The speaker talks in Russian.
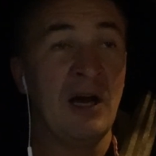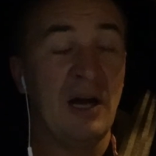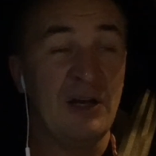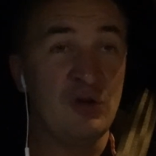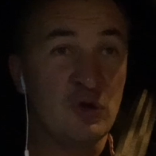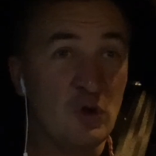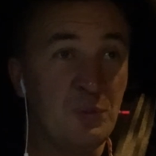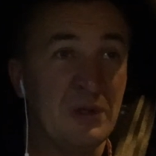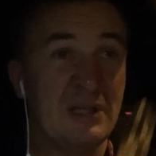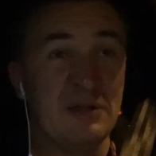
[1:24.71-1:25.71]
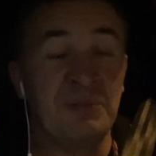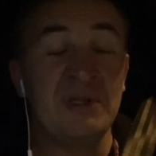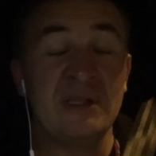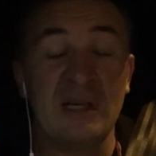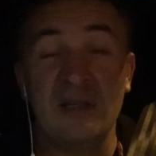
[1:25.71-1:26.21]
А еще у меня есть
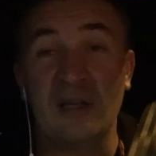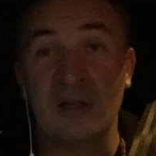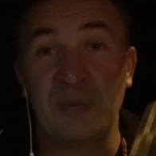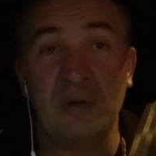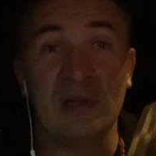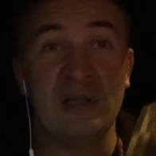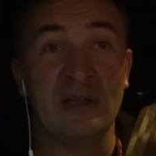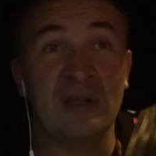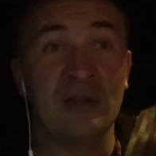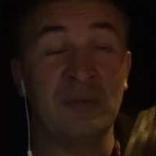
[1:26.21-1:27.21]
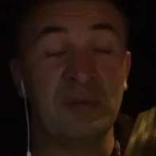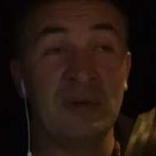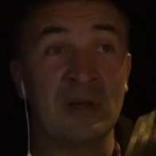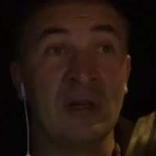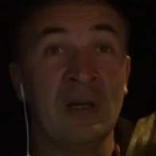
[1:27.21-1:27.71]
пенсионер, например, клиенты, например,